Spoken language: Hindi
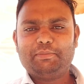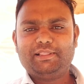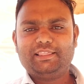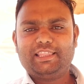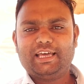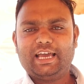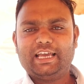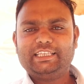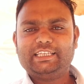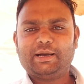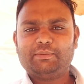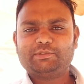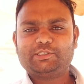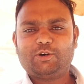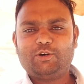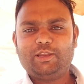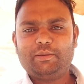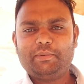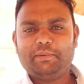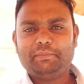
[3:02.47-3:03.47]
मिलता है
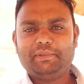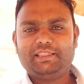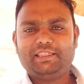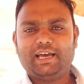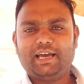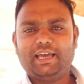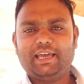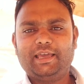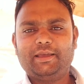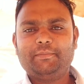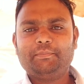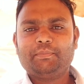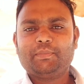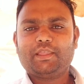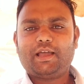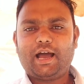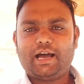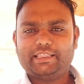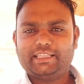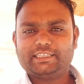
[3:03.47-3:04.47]
जामसावली में मिलता है
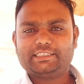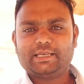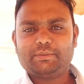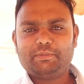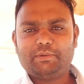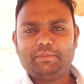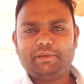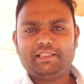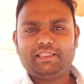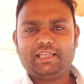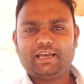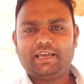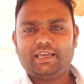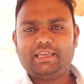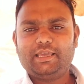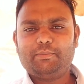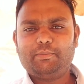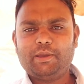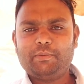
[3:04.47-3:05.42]
आदासा में मिलता है ये